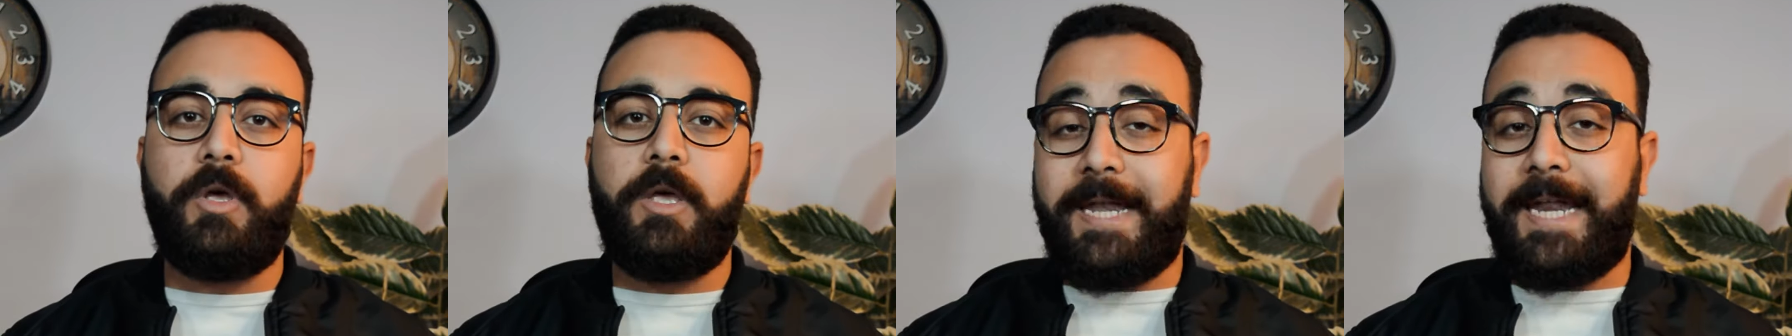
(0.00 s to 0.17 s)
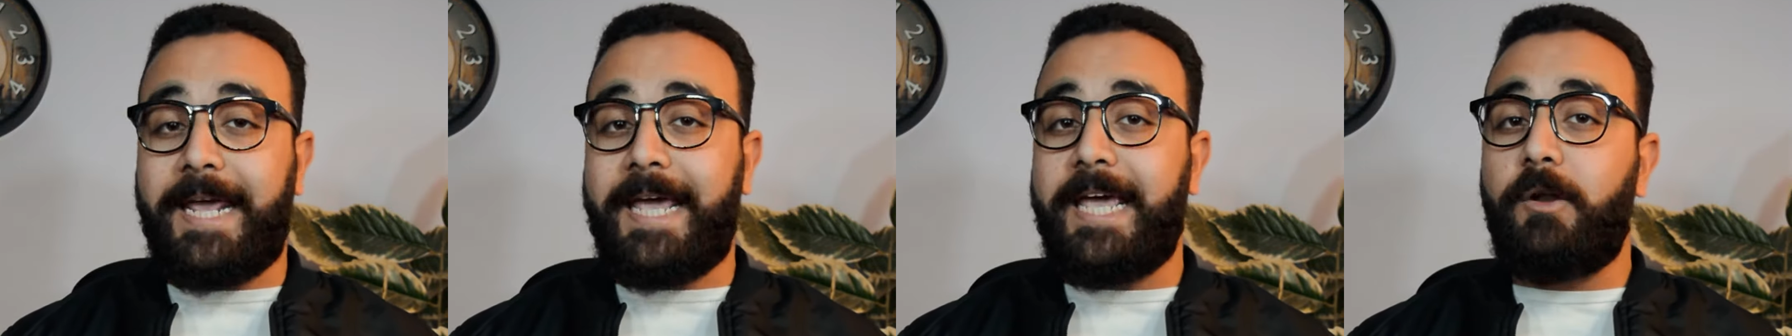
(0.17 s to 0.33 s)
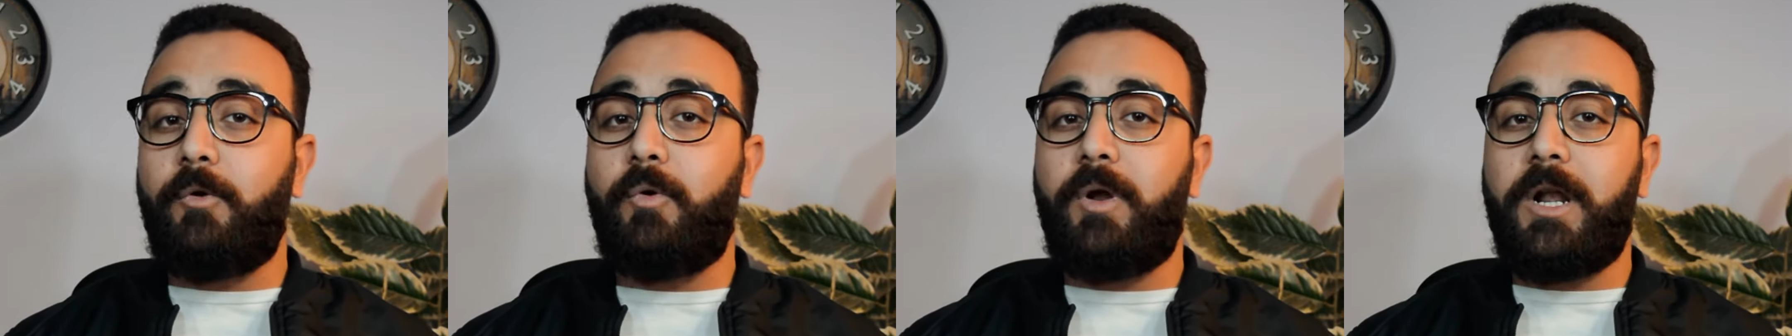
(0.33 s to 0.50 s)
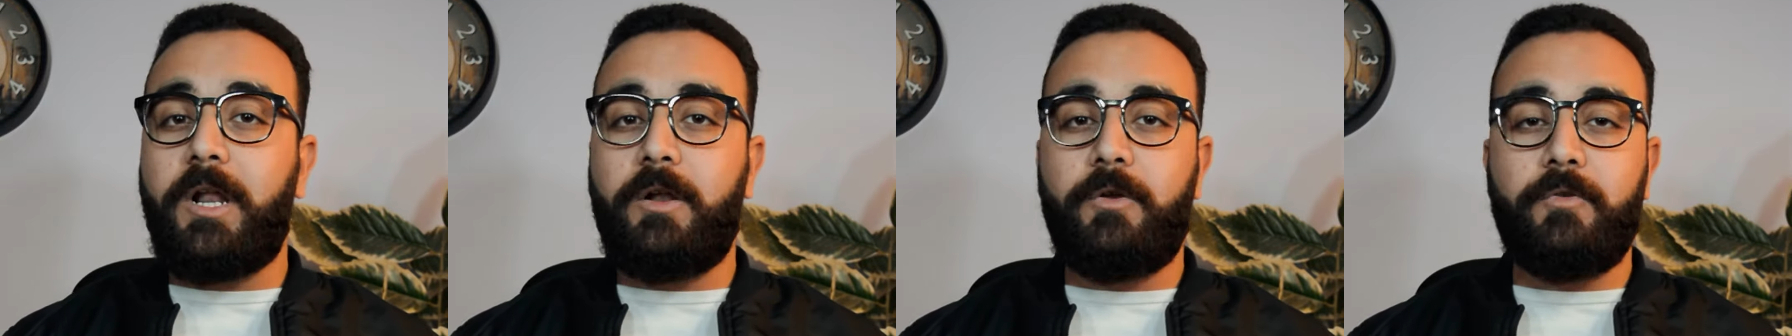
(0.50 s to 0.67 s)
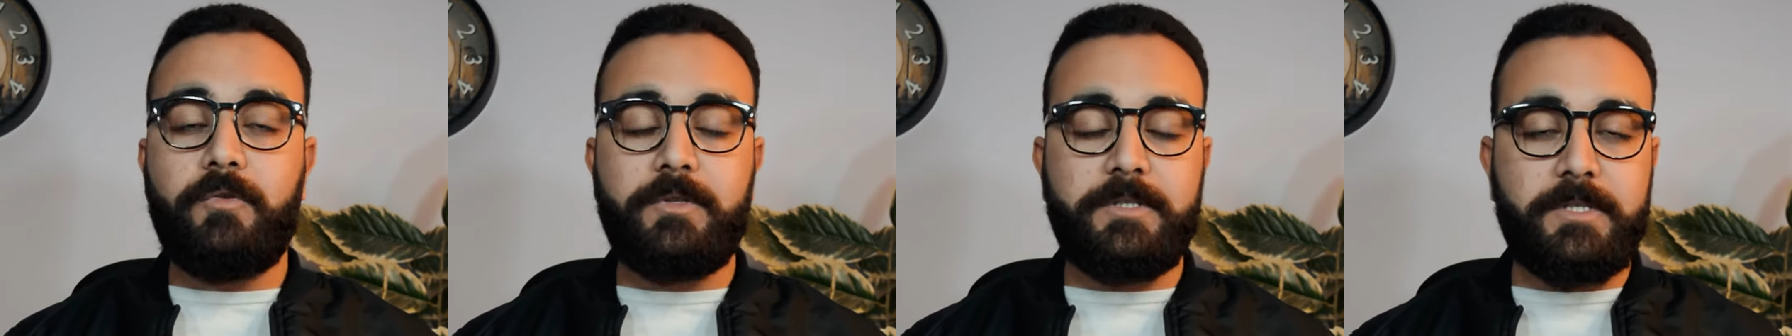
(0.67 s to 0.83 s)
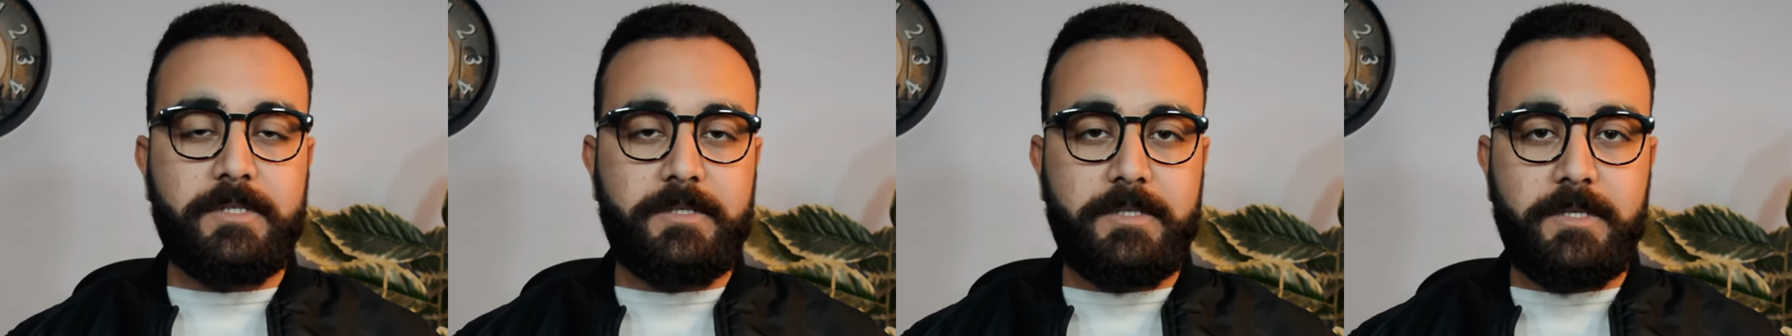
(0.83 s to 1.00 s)
من غير ولا
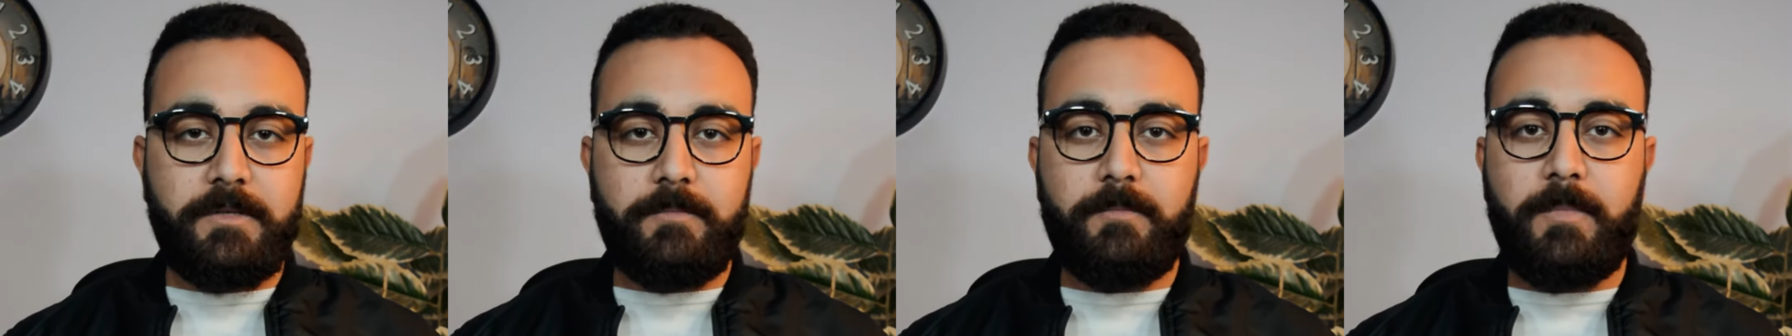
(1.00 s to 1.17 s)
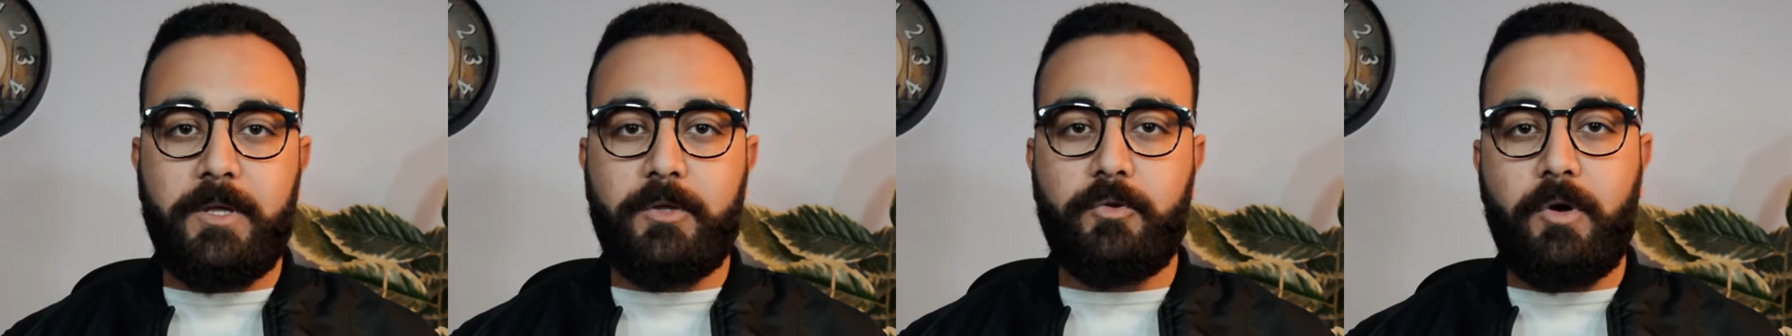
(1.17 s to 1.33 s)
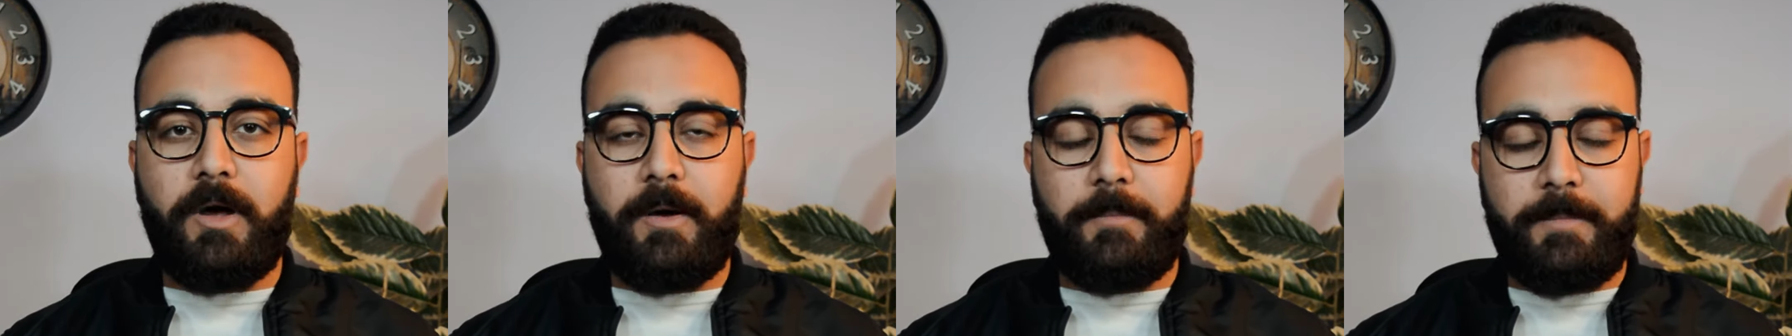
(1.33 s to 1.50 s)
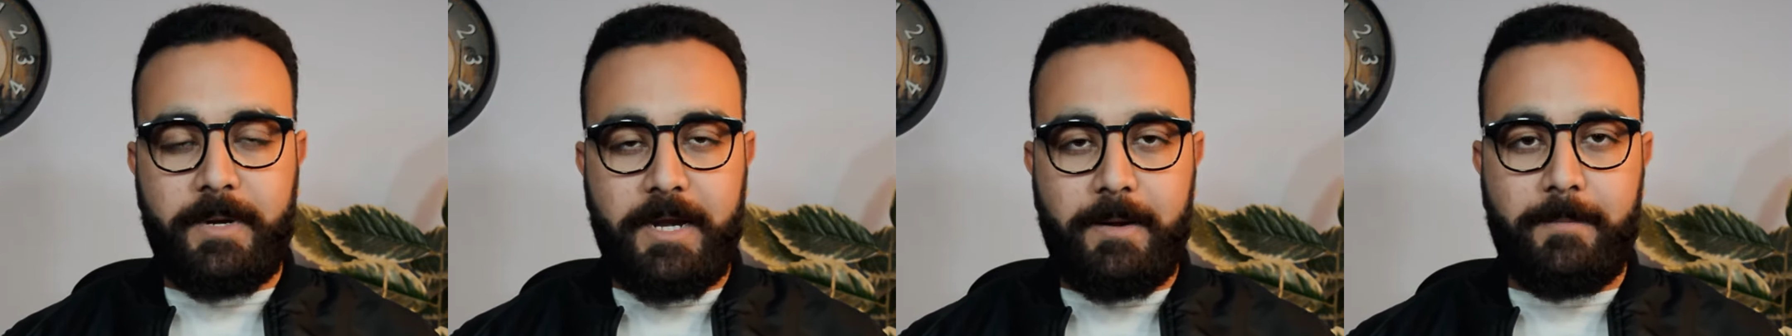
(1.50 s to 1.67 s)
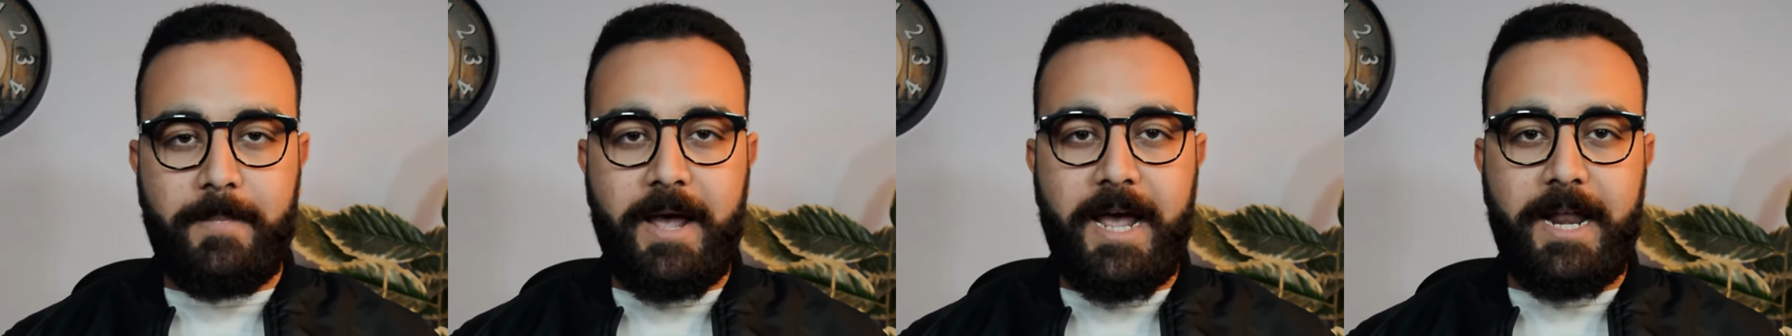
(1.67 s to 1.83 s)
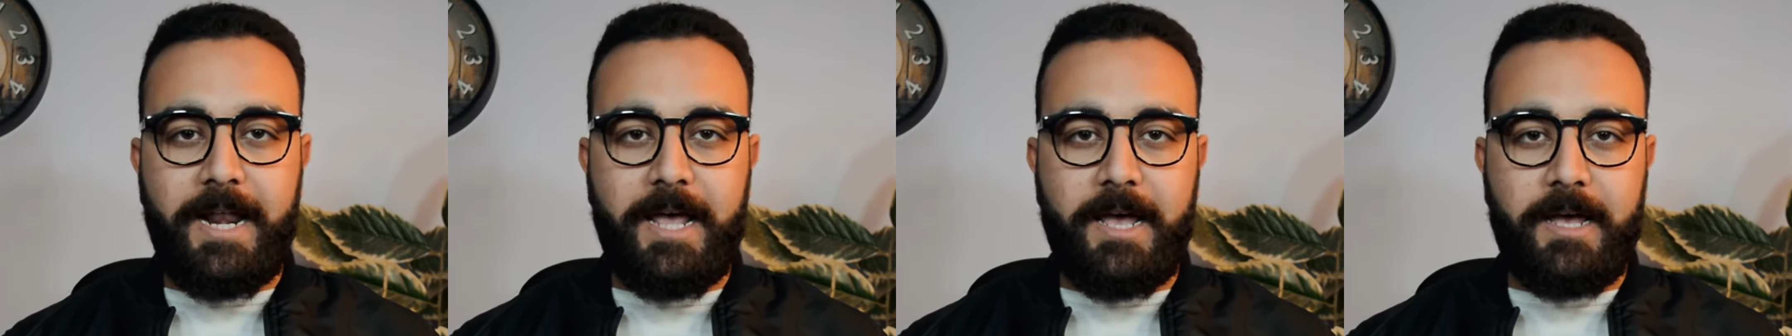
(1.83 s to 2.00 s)
نقطه زيت ما تقع من
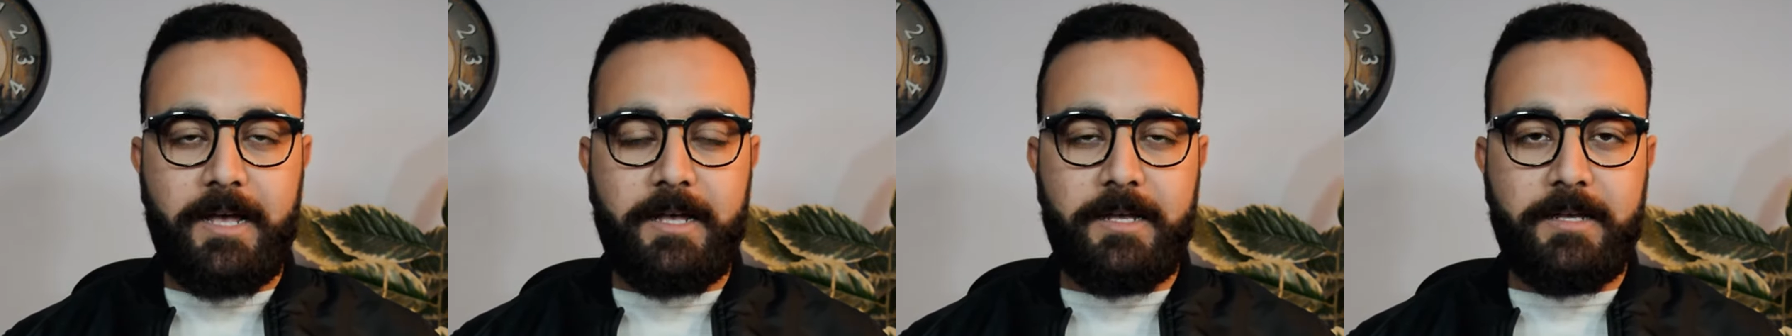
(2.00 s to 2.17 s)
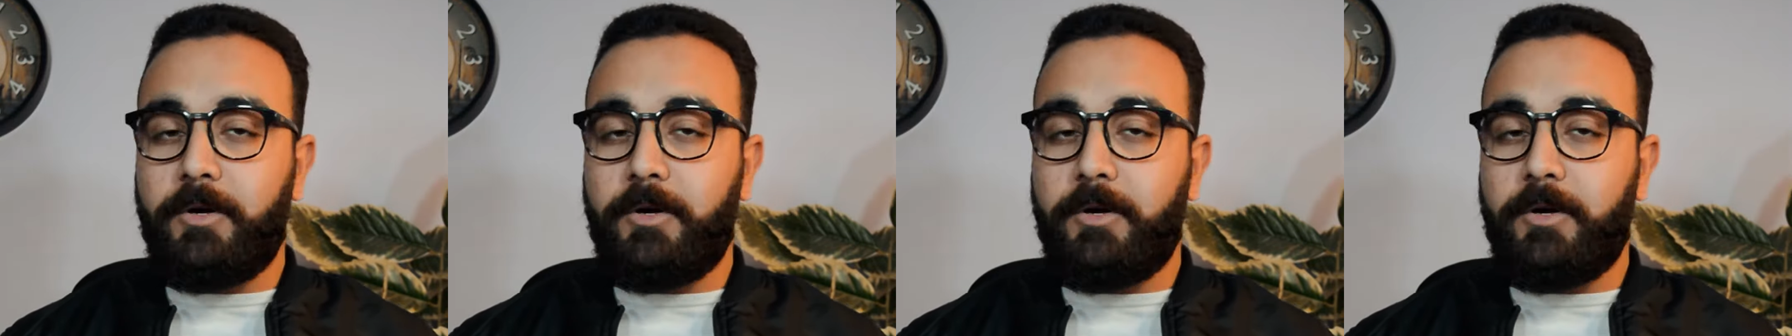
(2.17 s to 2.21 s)
المعلقه